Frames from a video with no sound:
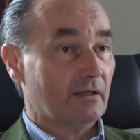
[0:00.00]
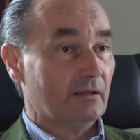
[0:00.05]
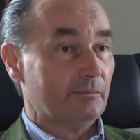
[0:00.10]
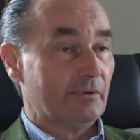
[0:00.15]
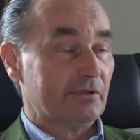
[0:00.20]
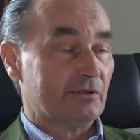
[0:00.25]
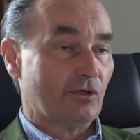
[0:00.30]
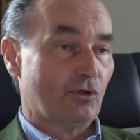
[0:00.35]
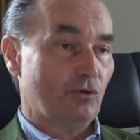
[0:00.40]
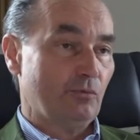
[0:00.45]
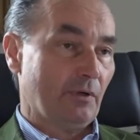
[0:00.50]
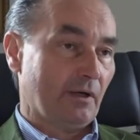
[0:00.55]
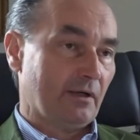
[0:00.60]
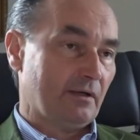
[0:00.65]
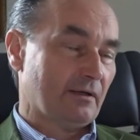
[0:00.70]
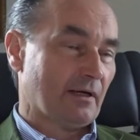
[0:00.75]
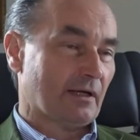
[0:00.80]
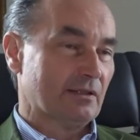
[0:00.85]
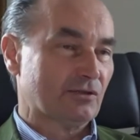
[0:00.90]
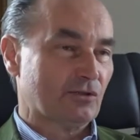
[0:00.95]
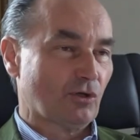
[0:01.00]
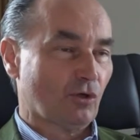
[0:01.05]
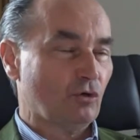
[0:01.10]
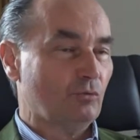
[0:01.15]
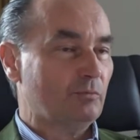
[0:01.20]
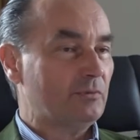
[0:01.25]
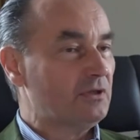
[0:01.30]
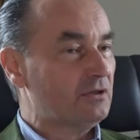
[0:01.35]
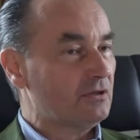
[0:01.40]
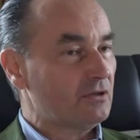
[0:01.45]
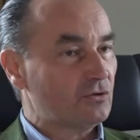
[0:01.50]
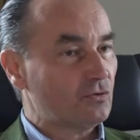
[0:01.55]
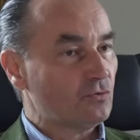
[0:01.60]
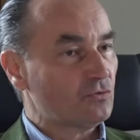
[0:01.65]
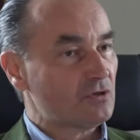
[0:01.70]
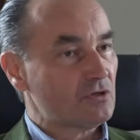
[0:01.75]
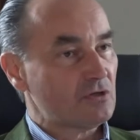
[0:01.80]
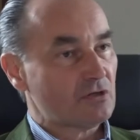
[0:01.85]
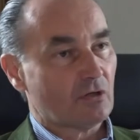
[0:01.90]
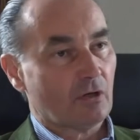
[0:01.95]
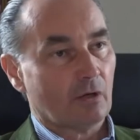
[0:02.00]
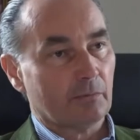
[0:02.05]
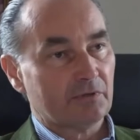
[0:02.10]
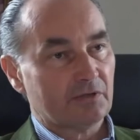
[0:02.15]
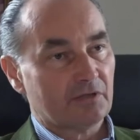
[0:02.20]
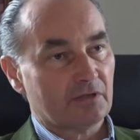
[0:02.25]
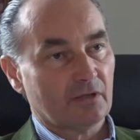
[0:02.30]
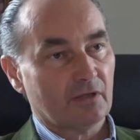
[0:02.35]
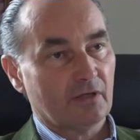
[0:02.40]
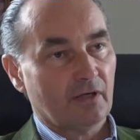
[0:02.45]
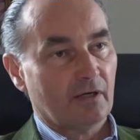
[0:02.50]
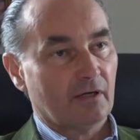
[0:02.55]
Bei der übrigen Gastronomie, die tut sich, glaube ich,